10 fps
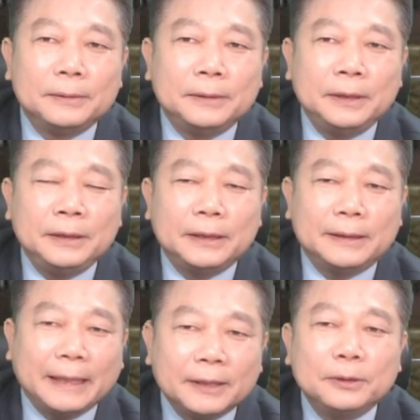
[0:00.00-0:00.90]
이제
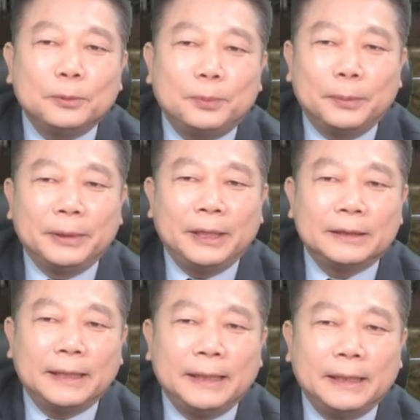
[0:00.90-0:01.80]
다른 또 법인
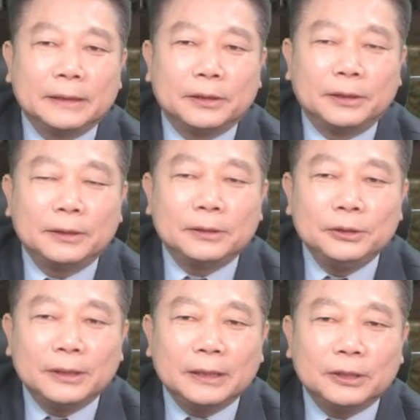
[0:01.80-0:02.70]
회사에서
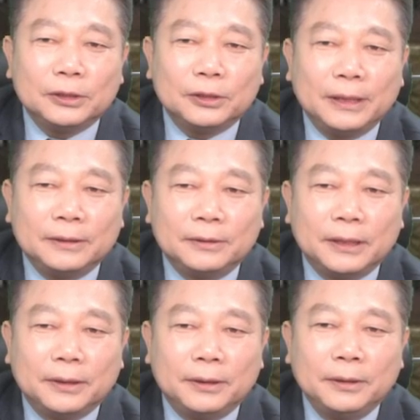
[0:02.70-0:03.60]
근저당 설정을
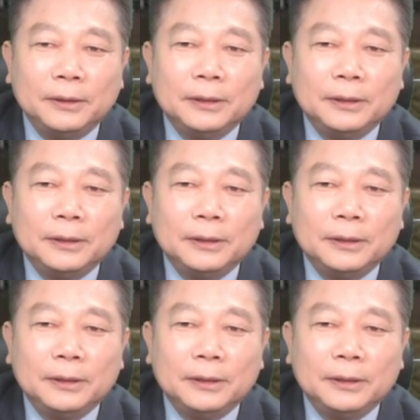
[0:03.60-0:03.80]
했는데요.